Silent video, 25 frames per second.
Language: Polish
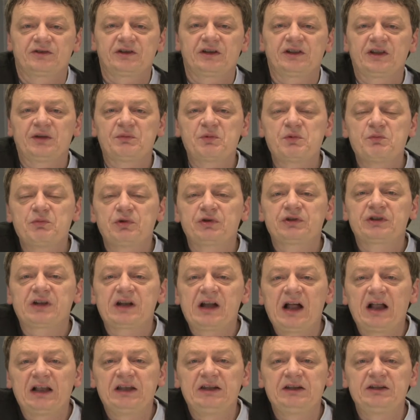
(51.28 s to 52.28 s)
żadnemu
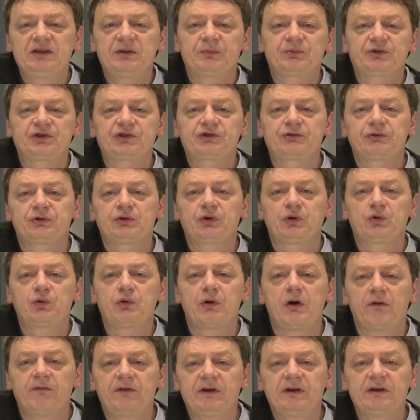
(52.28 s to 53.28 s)
mądrali nie przyszło do
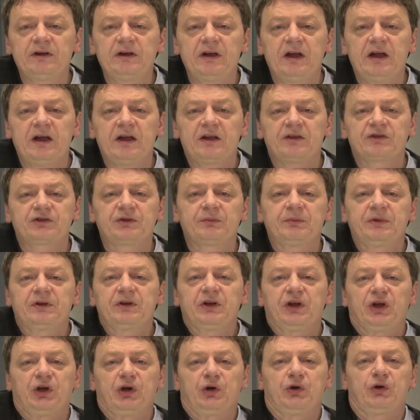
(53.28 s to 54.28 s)
głowy, żeby
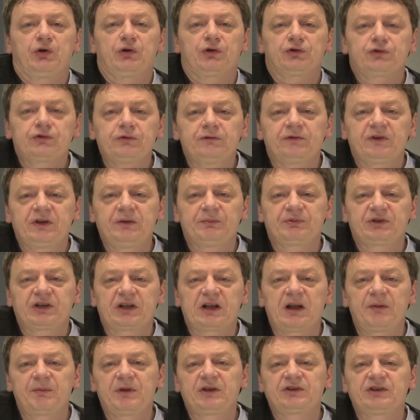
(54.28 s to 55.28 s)
groszówki
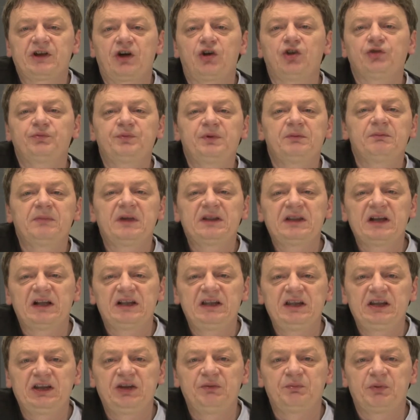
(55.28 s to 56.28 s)
przerabiać na choćby
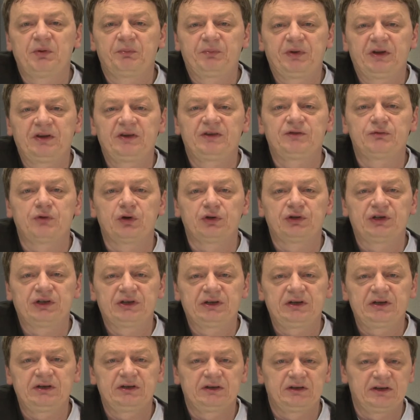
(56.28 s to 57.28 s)
medaliki po 5 zł
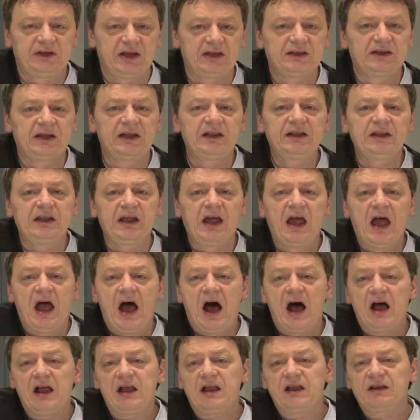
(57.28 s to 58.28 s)
jeden,
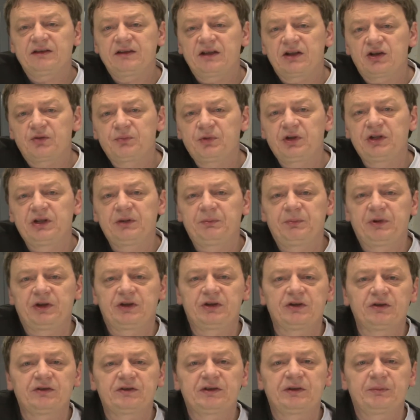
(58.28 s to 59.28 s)
a, a zarobione
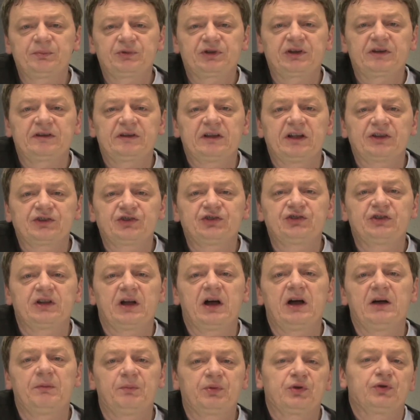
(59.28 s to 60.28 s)
pieniądze przeznaczyć
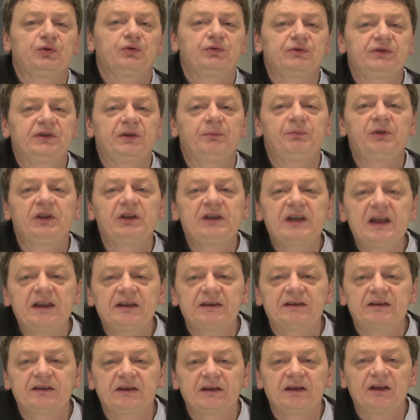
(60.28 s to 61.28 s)
na produkcję
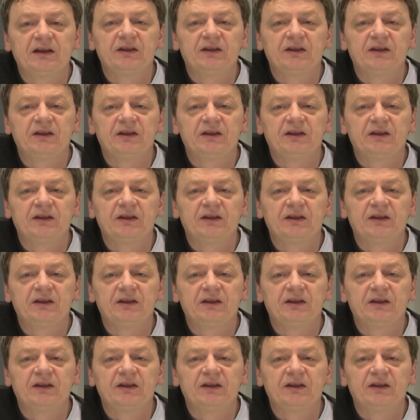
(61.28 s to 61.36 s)
pieniędzy.